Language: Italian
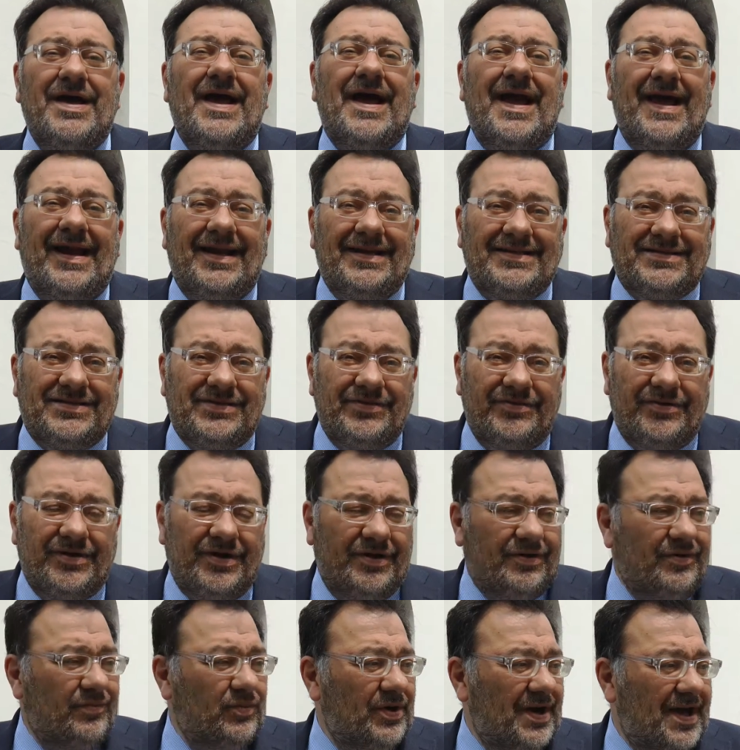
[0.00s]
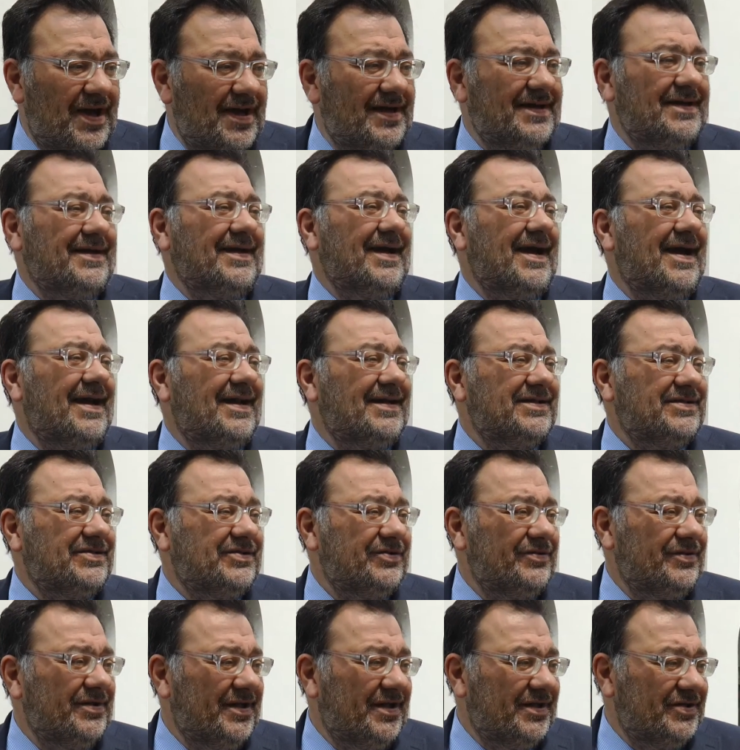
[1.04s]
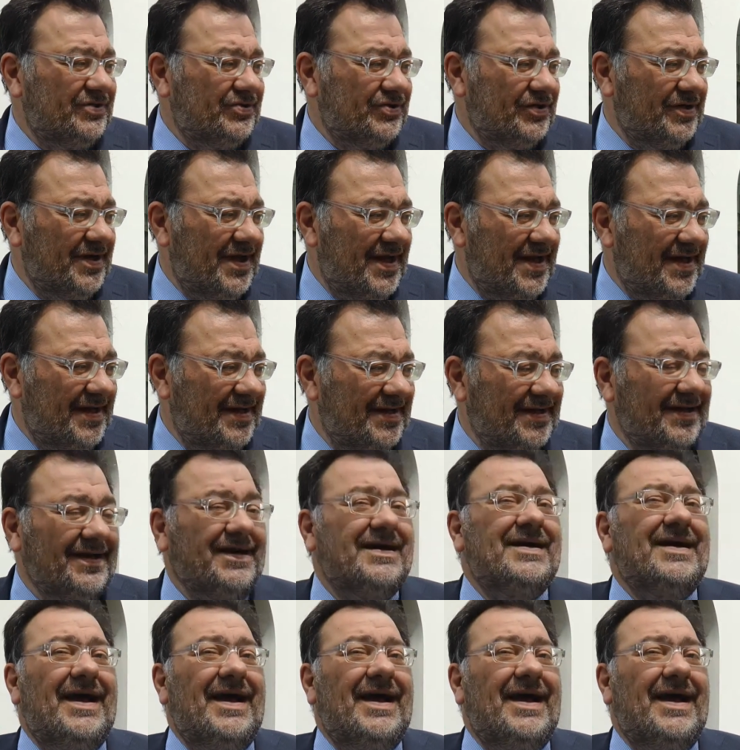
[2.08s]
elezioni comunali, elezioni regionali,